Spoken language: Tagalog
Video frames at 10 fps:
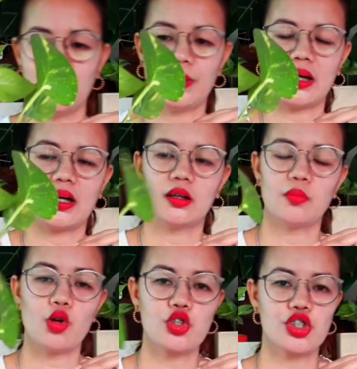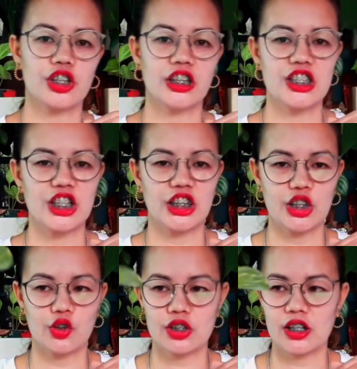Parang monster na siya
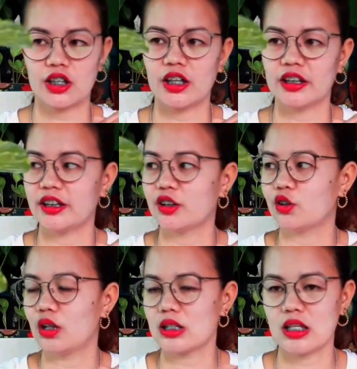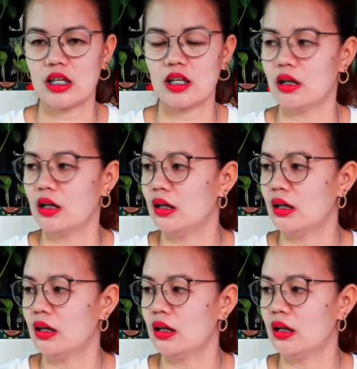dito sa garden ko kasi